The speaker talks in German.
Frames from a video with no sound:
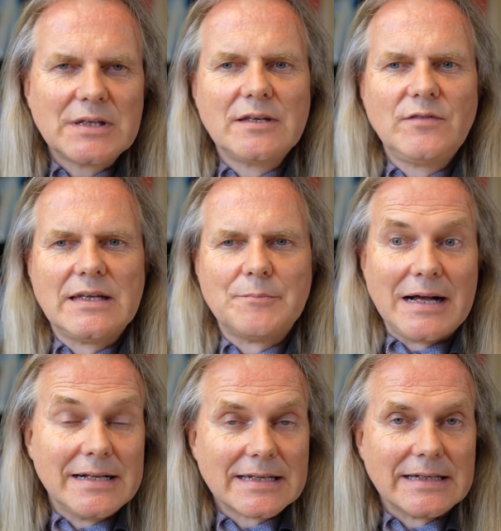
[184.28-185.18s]
mit irgendwie dem
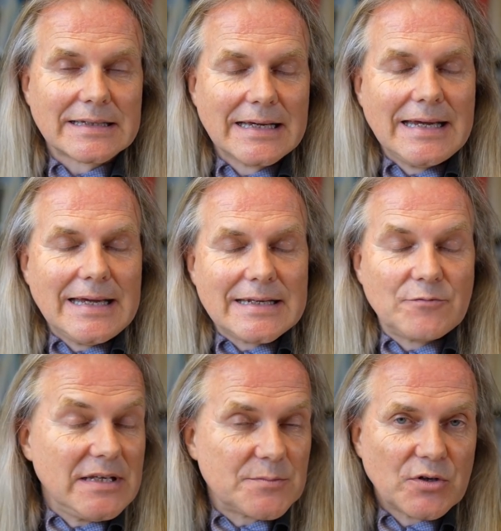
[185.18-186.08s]
Alltag.
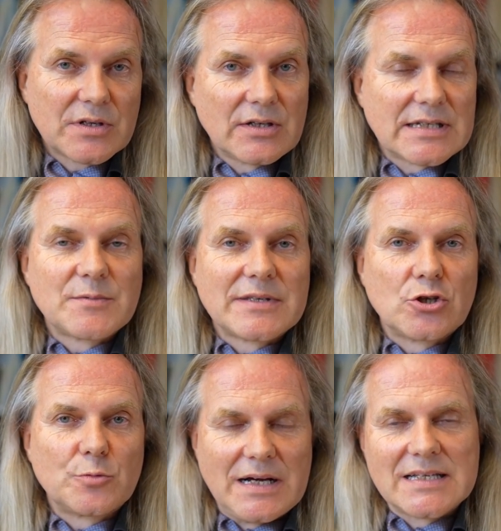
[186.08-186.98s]
Insbesondere auch, dass man
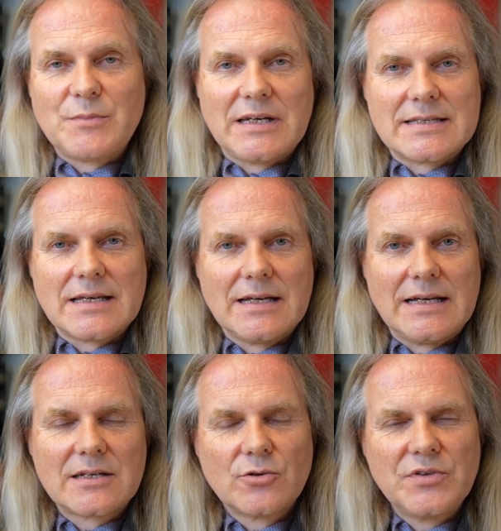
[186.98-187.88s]
seinen Spaß bei der Sache
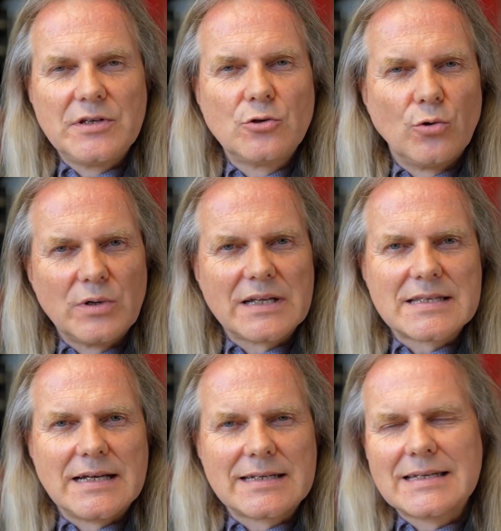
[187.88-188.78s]
hat. Und in
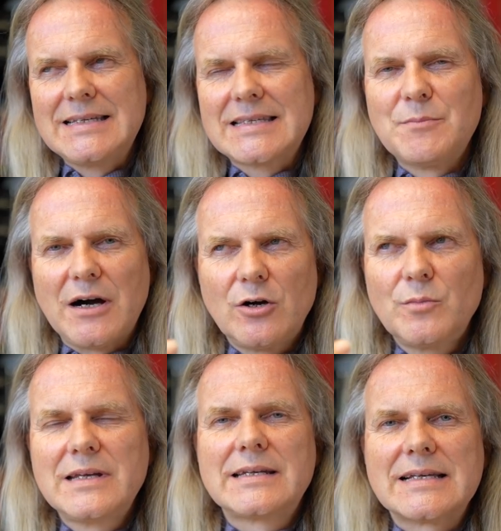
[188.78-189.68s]
Corona-Zeiten ist im
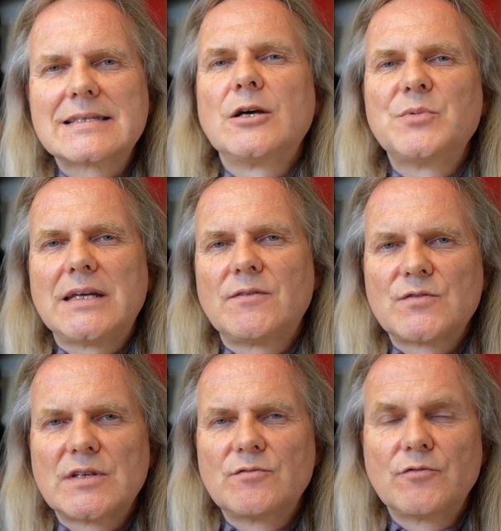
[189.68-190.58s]
Augenblick das, glaube ich,
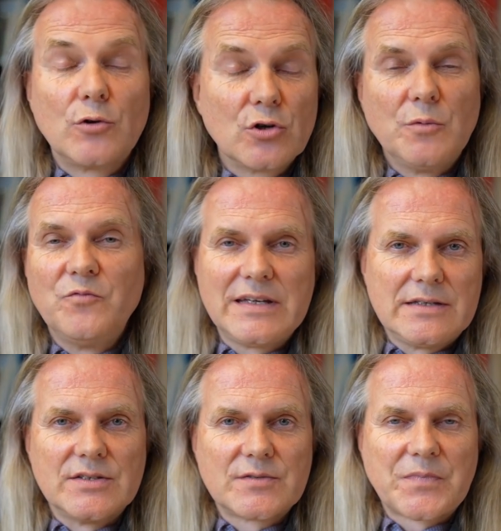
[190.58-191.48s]
etwas, was vollkommen weg
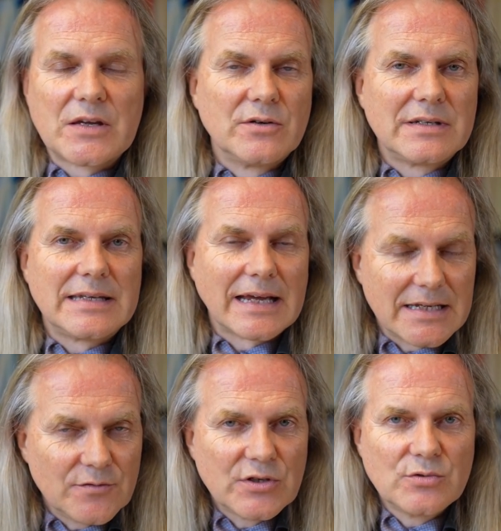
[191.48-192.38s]
ist. Und und da
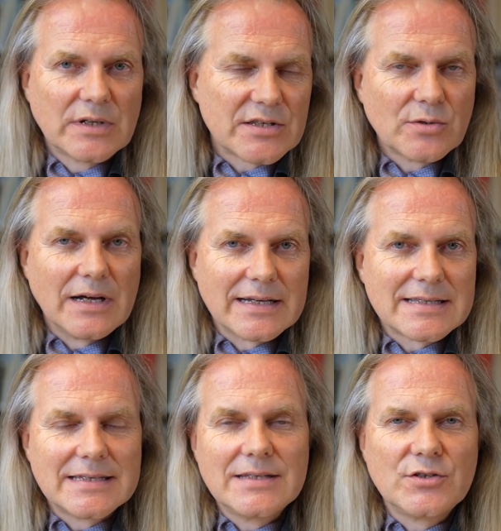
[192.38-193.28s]
kann ich wirklich nur dazu
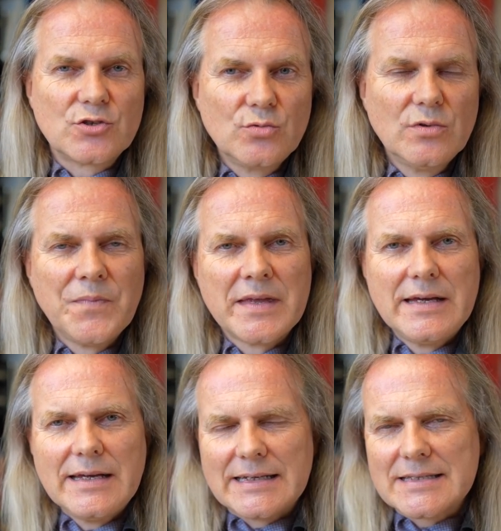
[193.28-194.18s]
raten, sehen Sie zu,
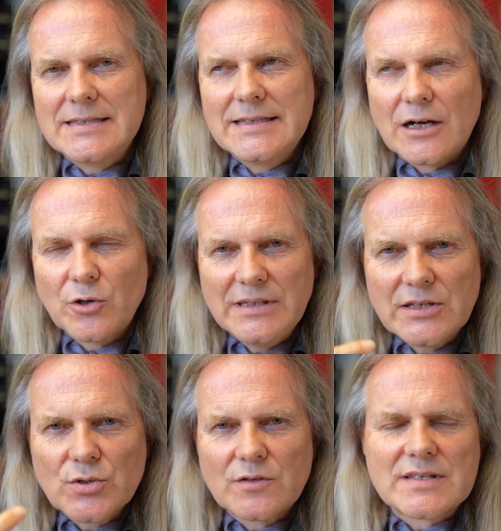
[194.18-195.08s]
dass Sie sich auch
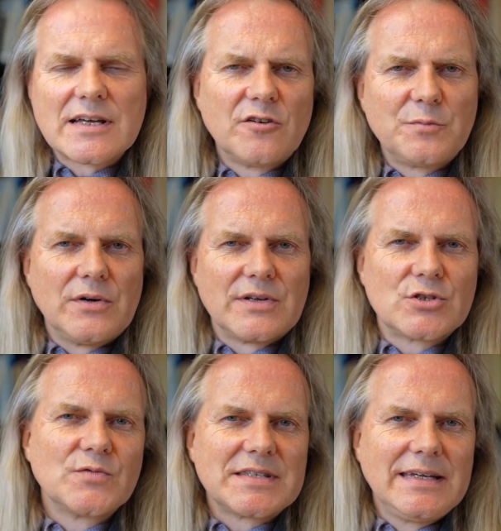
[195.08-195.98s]
hier so etwas aufbauen, dass
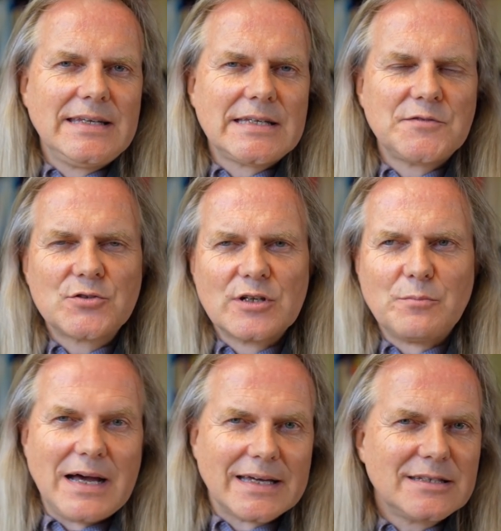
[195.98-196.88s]
Sie sowas ähnliches wie so eine
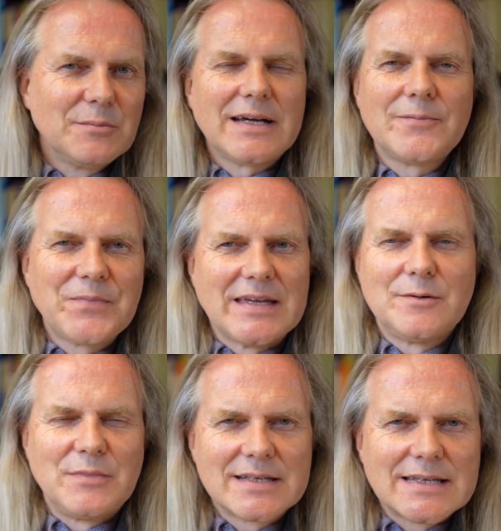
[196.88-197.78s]
Party machen.
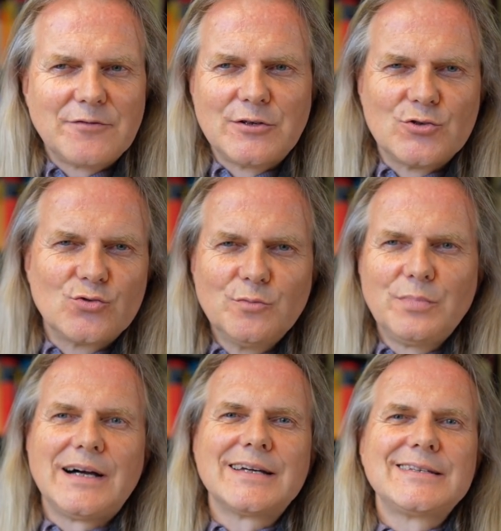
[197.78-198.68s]
Ja, machen Sie einfach eine
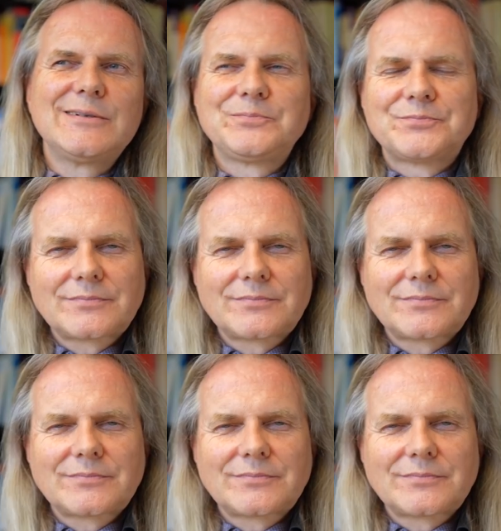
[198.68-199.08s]
Zoom-Party,